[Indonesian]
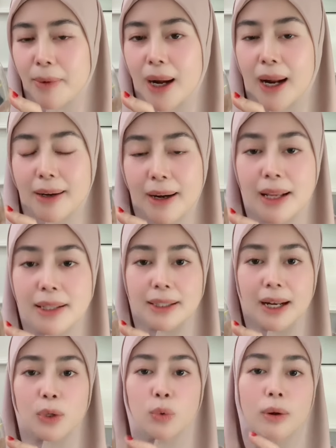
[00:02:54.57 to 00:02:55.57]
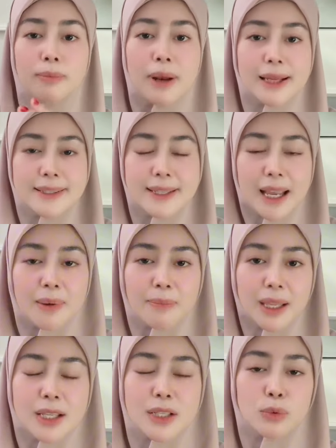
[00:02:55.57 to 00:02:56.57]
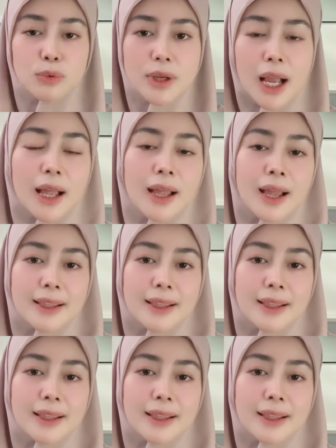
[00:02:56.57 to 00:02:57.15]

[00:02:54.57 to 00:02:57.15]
Karena setelah 12 jam ini sudah